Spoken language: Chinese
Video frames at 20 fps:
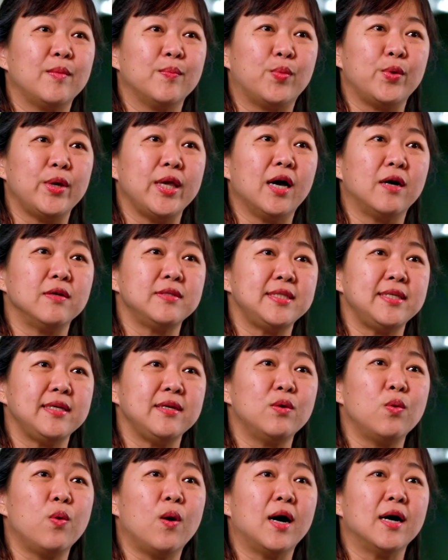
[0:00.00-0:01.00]
不要
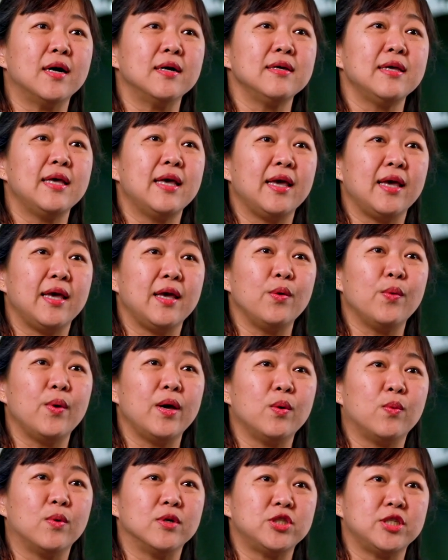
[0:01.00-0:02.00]
惊慌，因
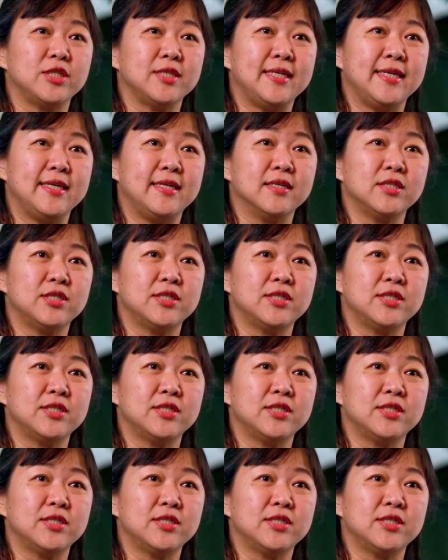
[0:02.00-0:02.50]
为我是你的